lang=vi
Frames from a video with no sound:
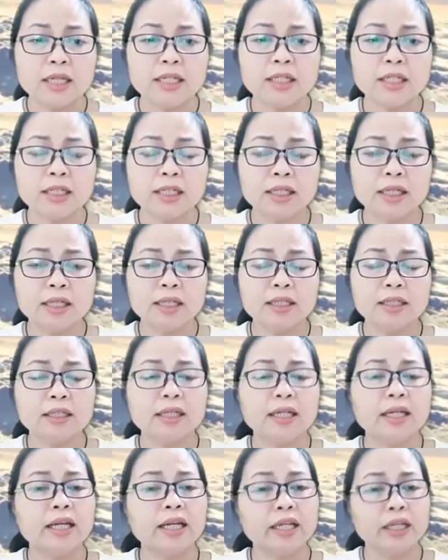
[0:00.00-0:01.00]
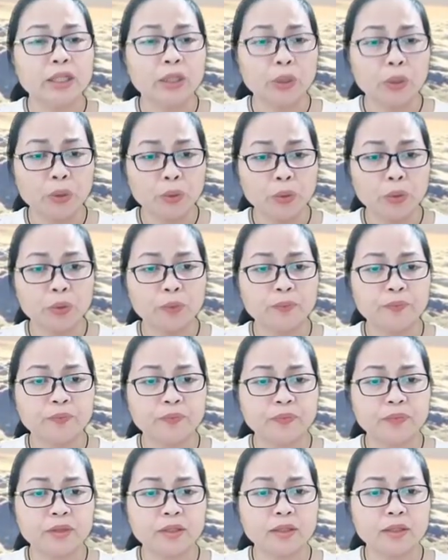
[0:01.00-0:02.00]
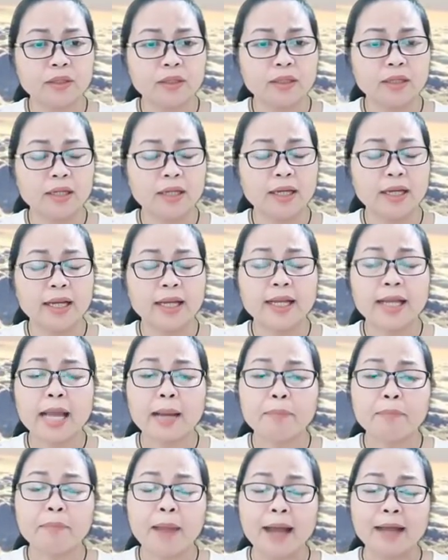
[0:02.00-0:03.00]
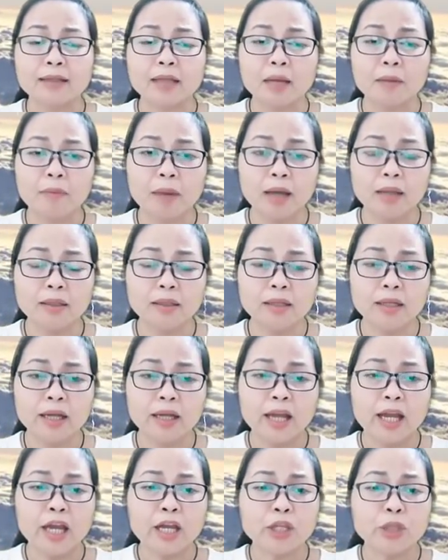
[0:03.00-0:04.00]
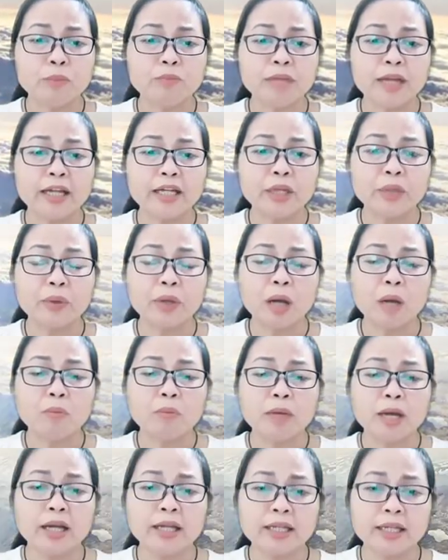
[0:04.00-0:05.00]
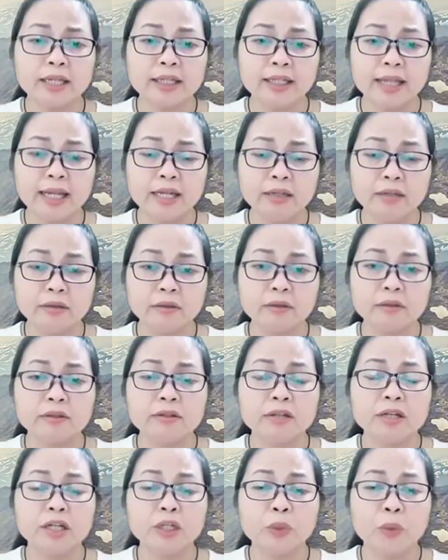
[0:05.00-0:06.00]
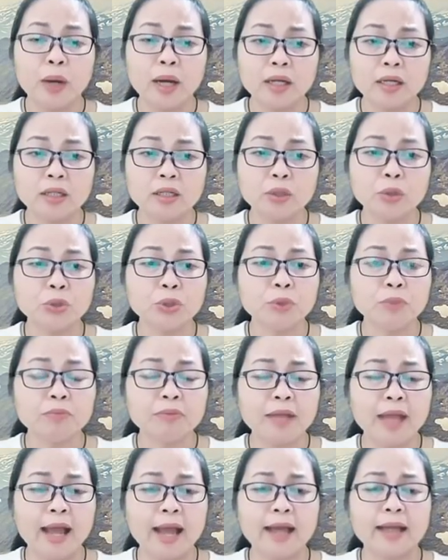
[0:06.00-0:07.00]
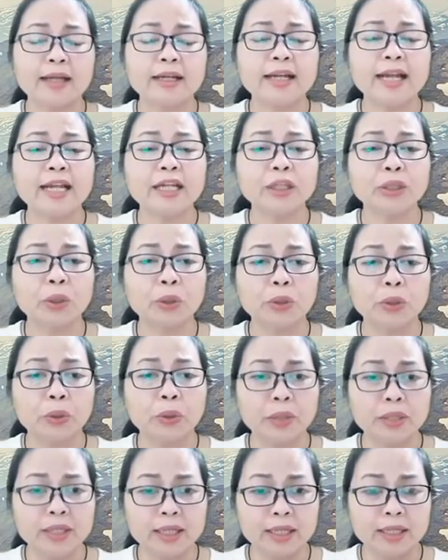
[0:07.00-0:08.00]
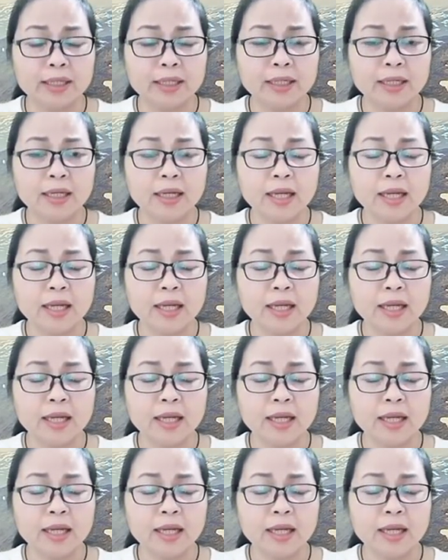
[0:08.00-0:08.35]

Trích Kinh Hiền Ngu. Các bạn thân mến, chúng ta đều không hề nhìn thấy được đời quá khứ của chúng ta gây tội lỗi gì,